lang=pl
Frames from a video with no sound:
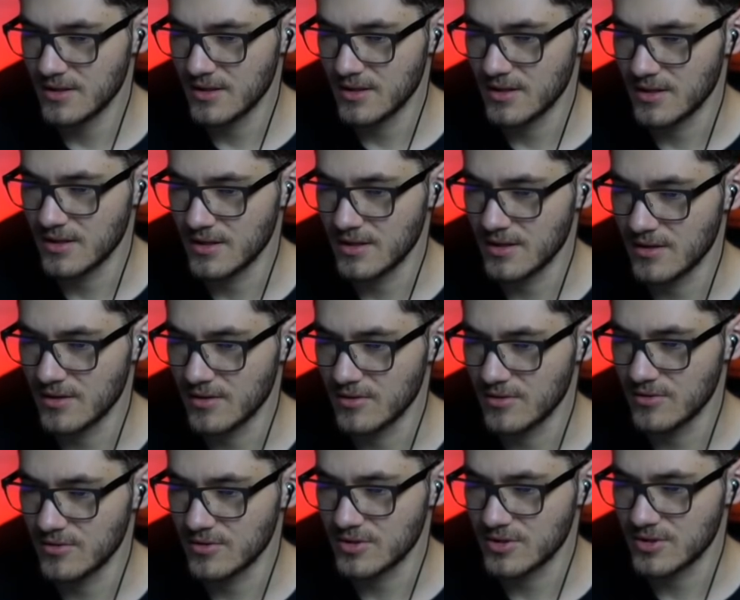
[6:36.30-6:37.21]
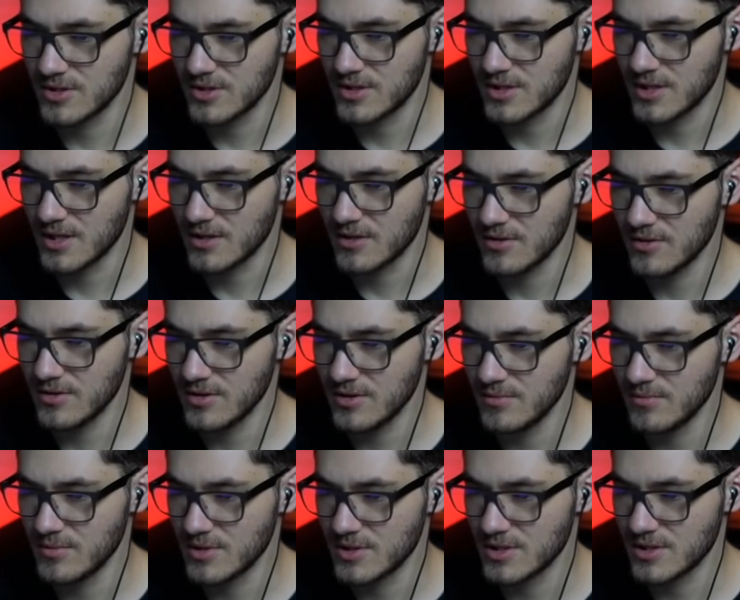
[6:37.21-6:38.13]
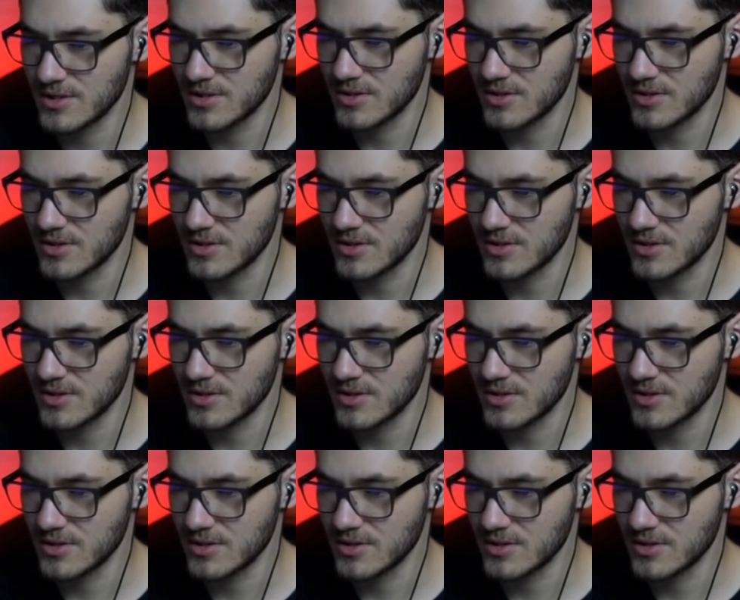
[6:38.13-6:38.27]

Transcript: yy, odnośnie tego i myślę,